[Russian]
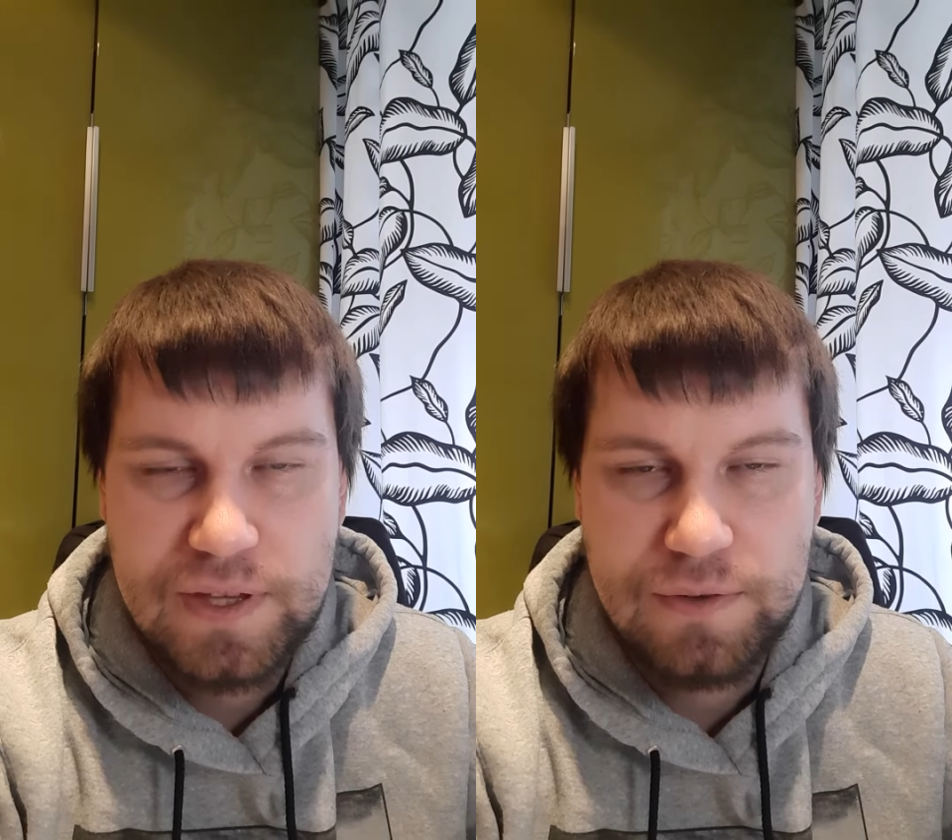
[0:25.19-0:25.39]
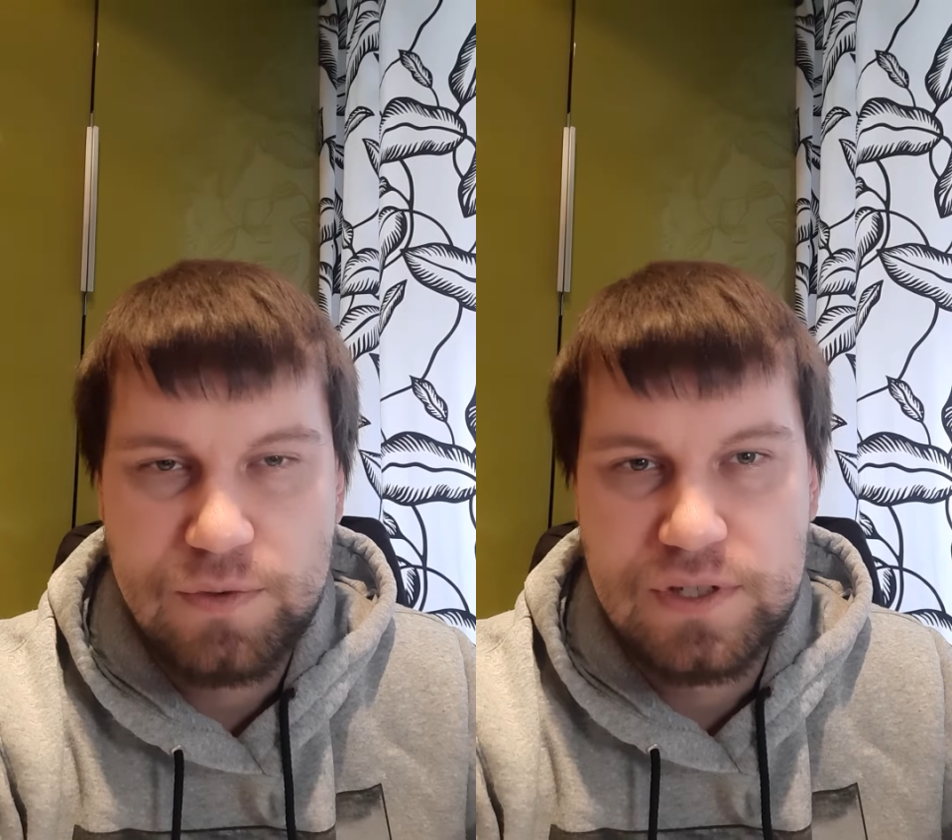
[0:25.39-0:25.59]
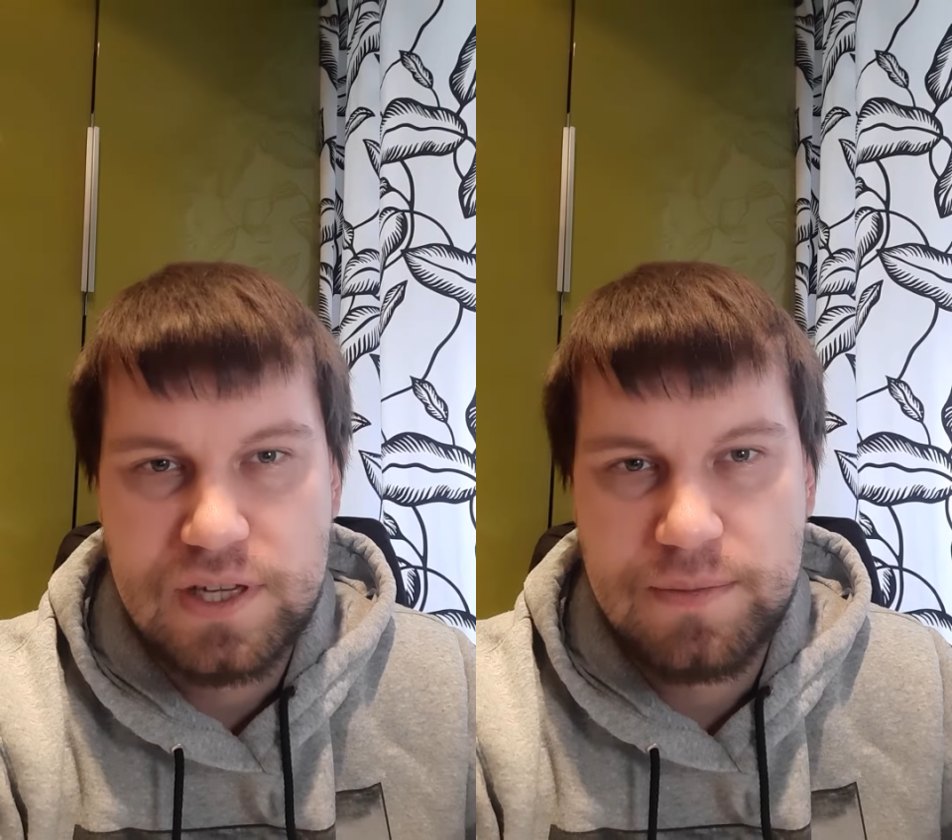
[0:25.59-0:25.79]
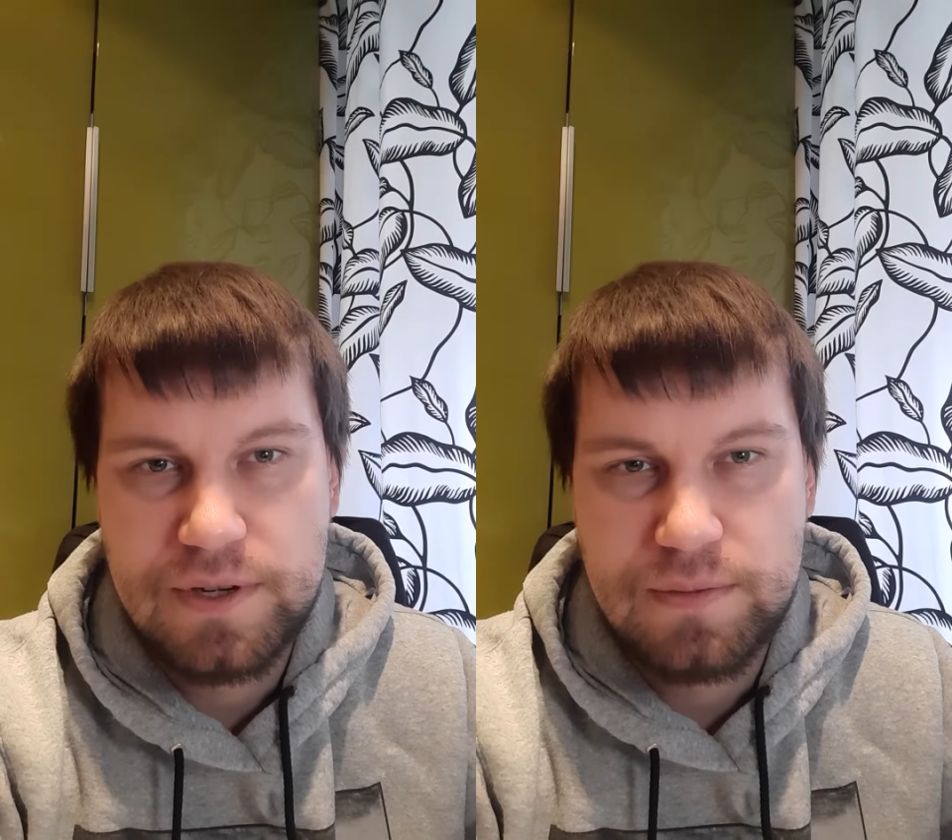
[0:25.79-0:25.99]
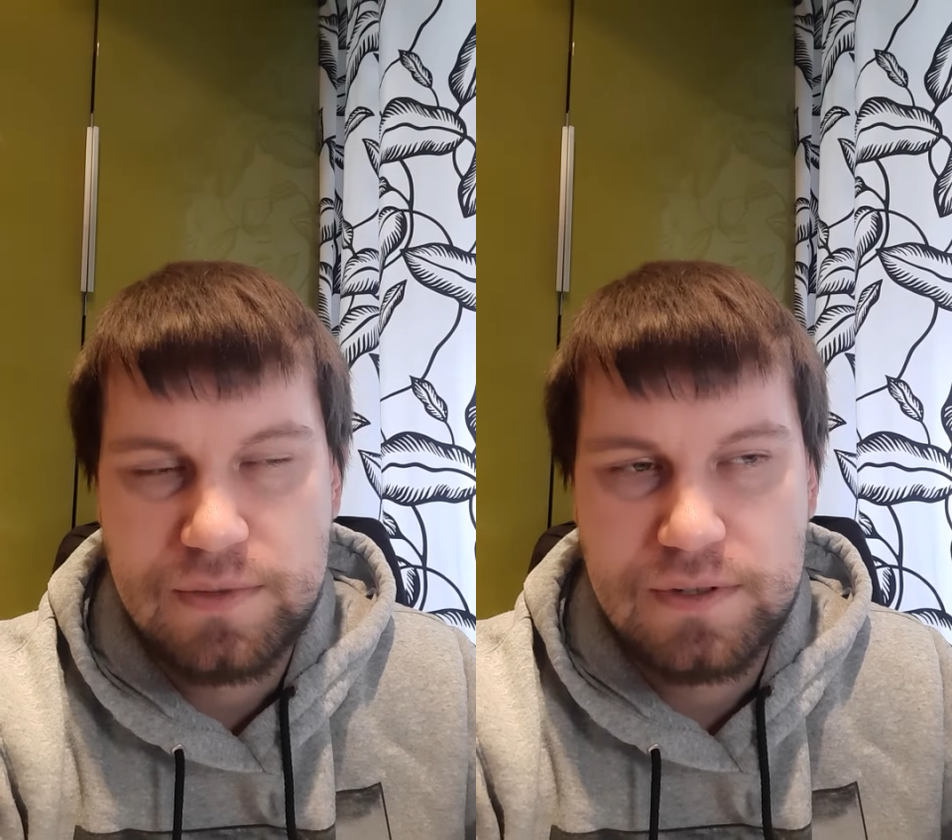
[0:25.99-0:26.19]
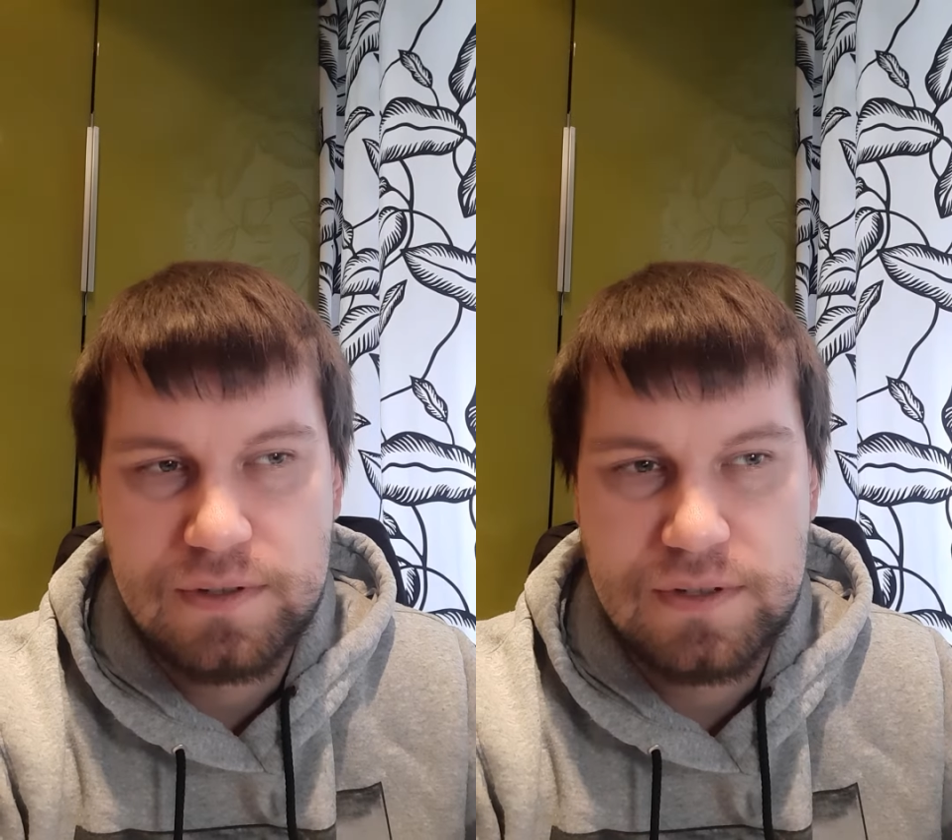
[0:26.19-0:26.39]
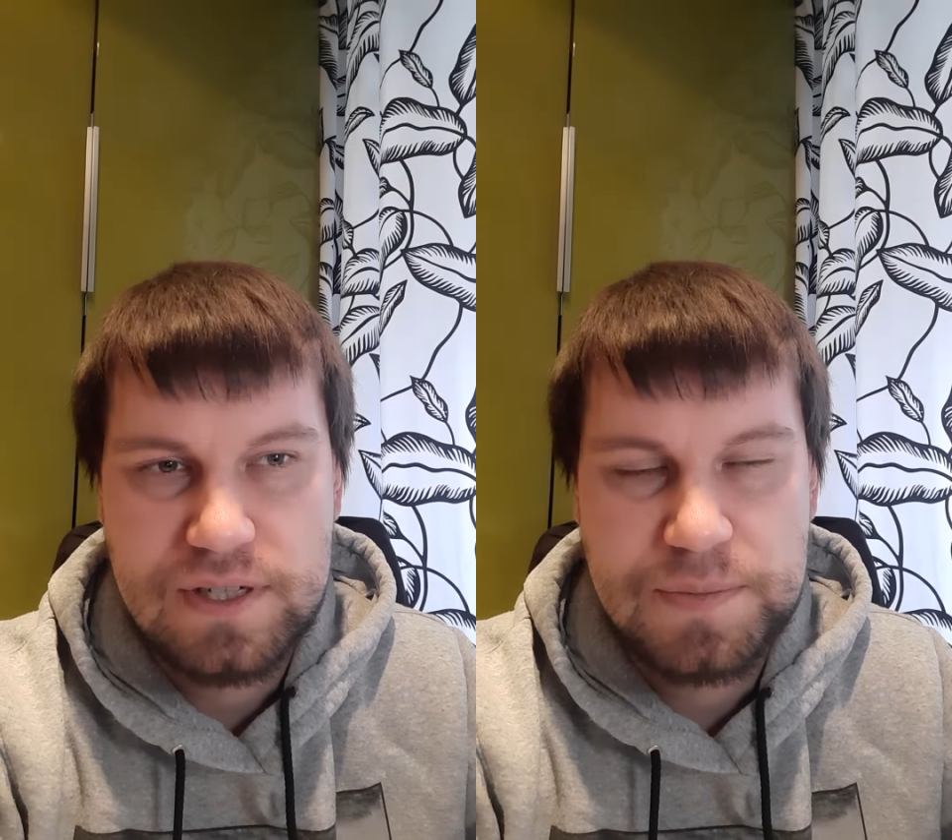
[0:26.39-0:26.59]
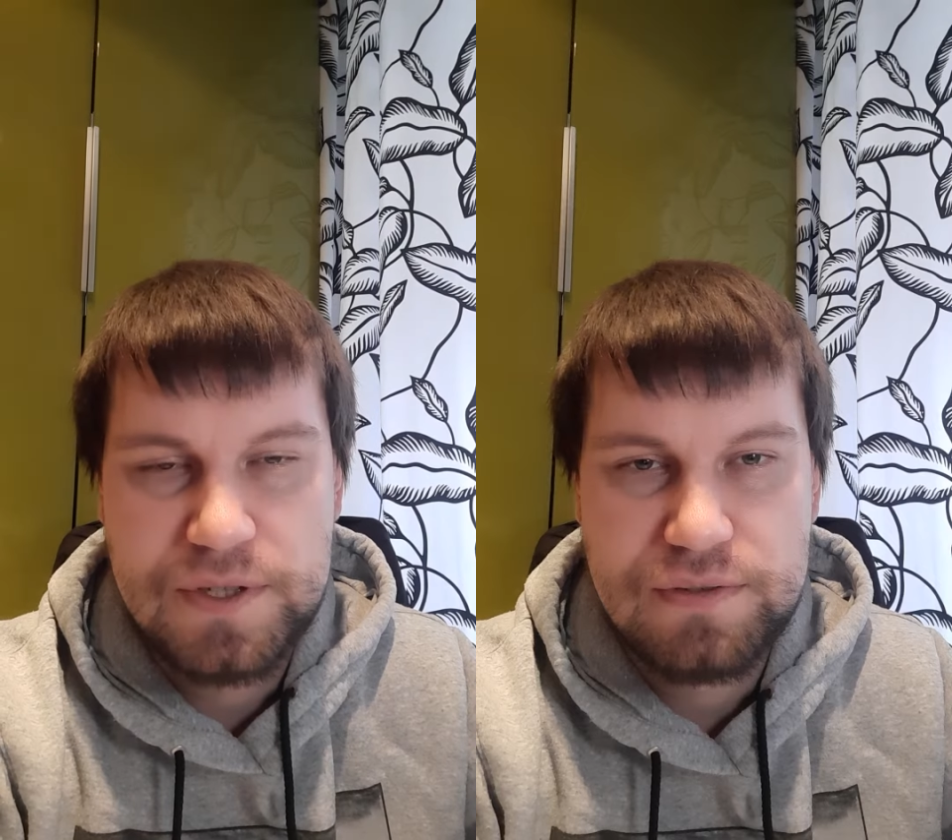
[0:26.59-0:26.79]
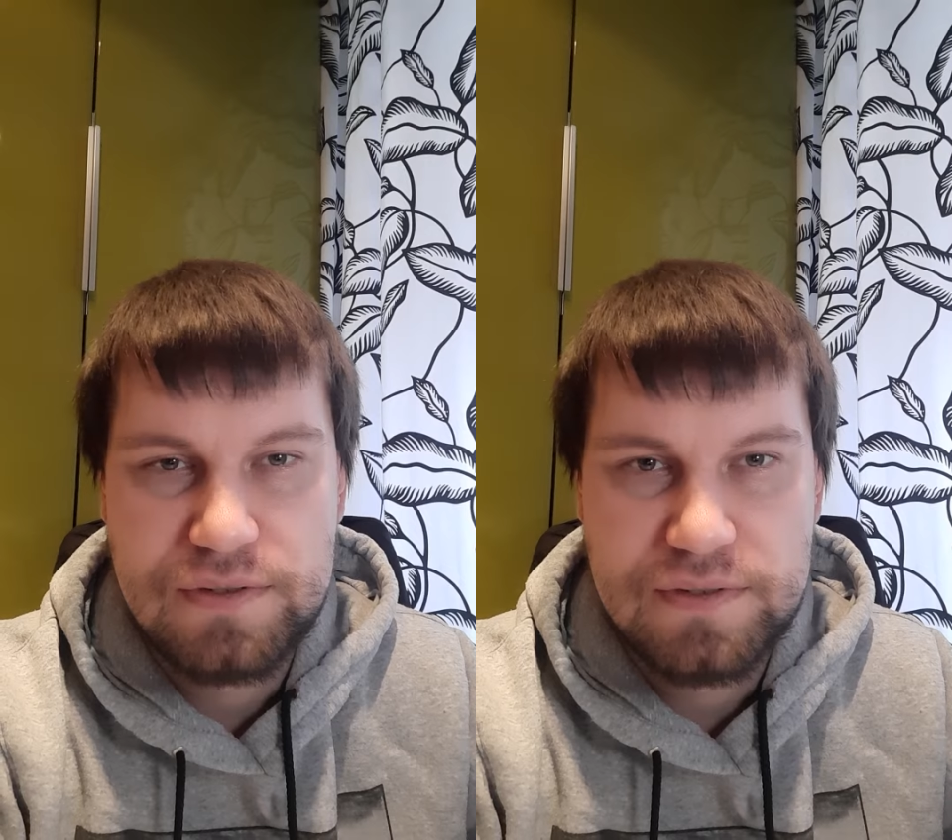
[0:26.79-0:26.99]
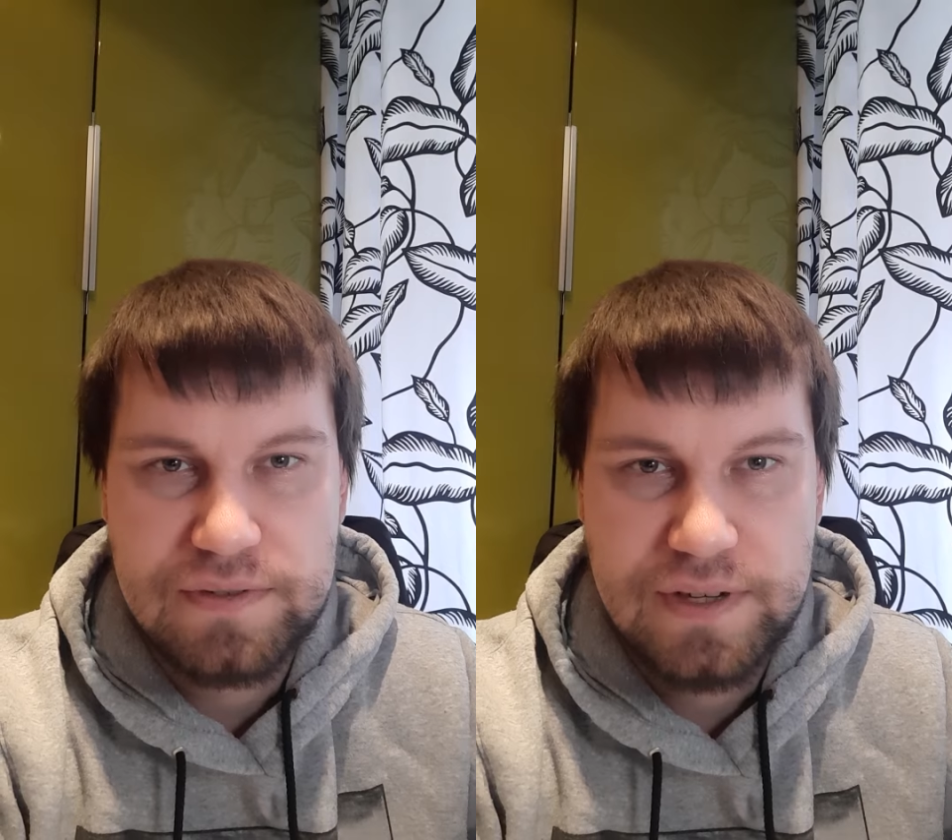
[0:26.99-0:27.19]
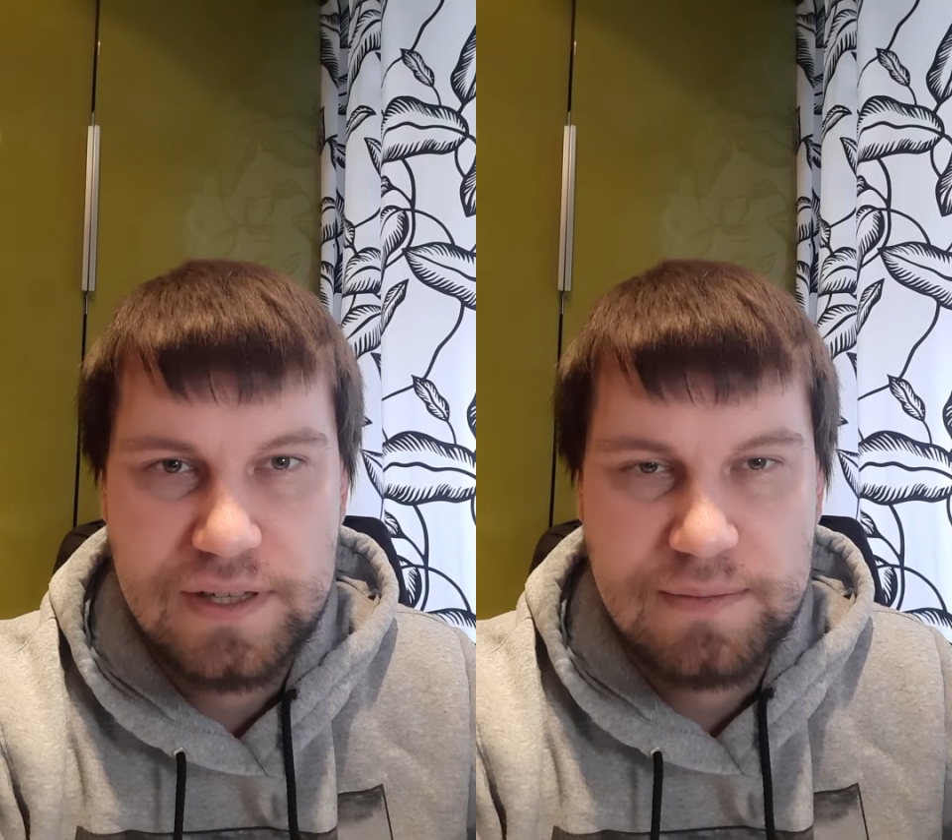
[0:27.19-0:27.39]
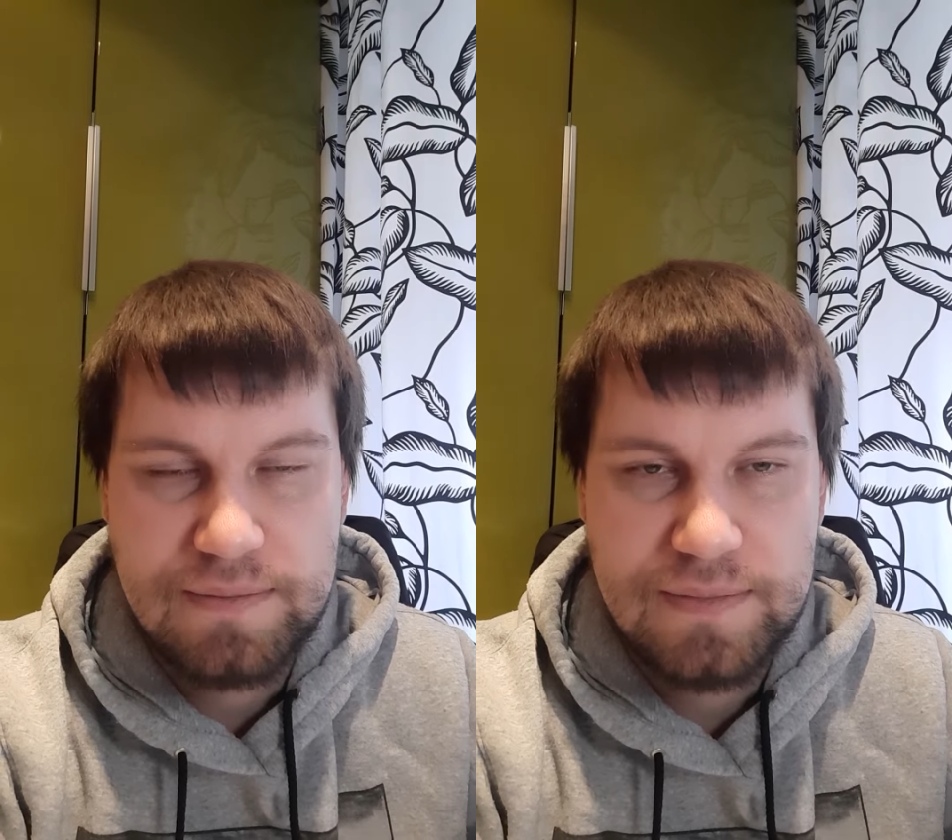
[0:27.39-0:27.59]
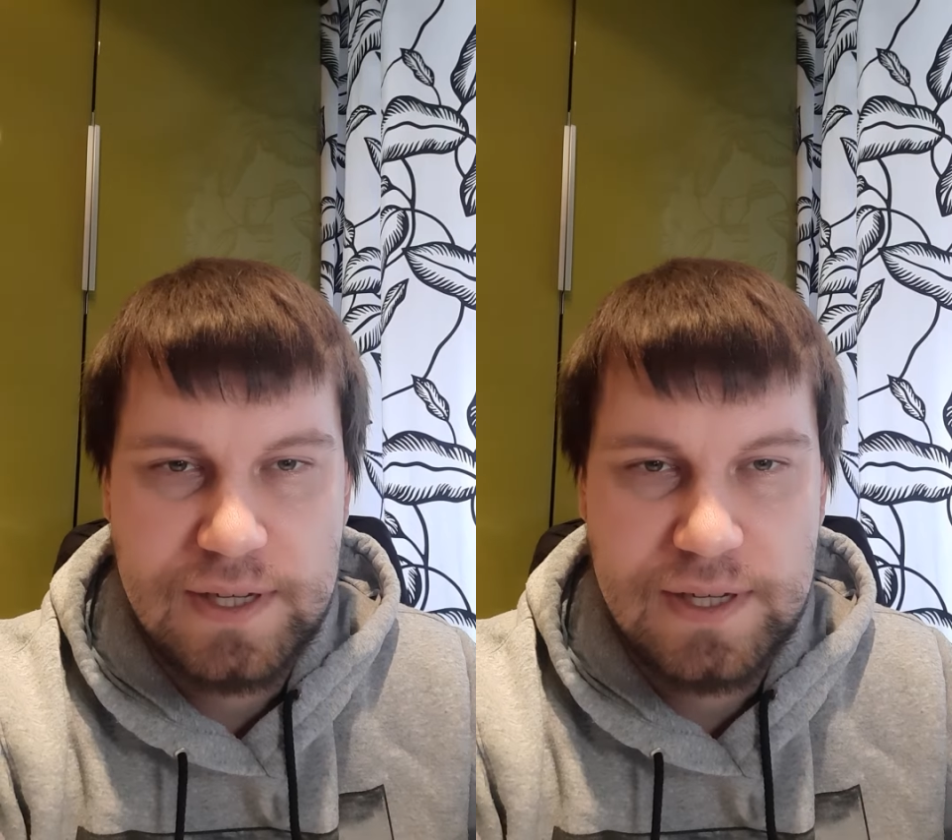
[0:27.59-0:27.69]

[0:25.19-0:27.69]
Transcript: ну и сами как бы расписываются в своей там